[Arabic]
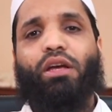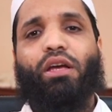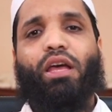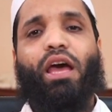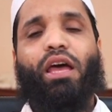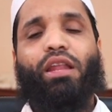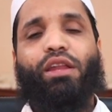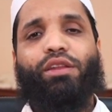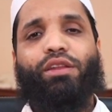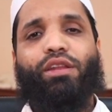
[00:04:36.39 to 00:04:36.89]

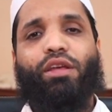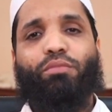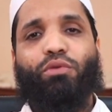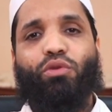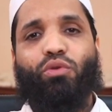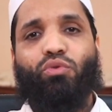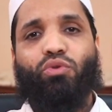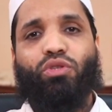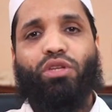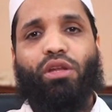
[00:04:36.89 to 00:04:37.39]
كان
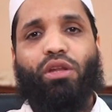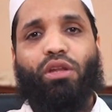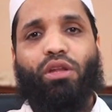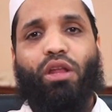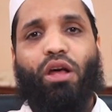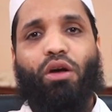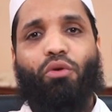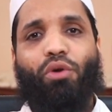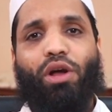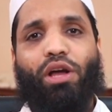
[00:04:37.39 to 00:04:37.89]
النبي صلى
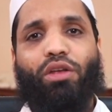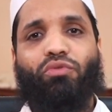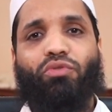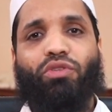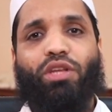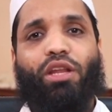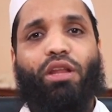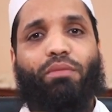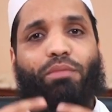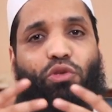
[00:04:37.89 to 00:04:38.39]
الله عليه
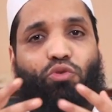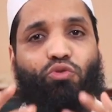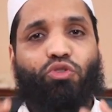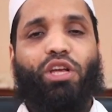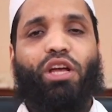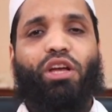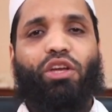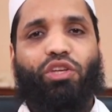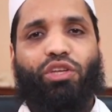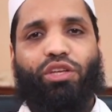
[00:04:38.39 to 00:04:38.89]
وسلم
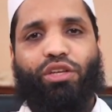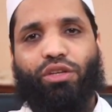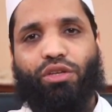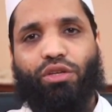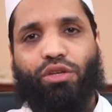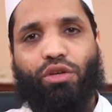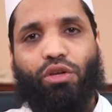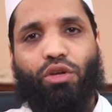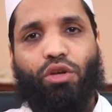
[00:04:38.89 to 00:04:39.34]
يصحح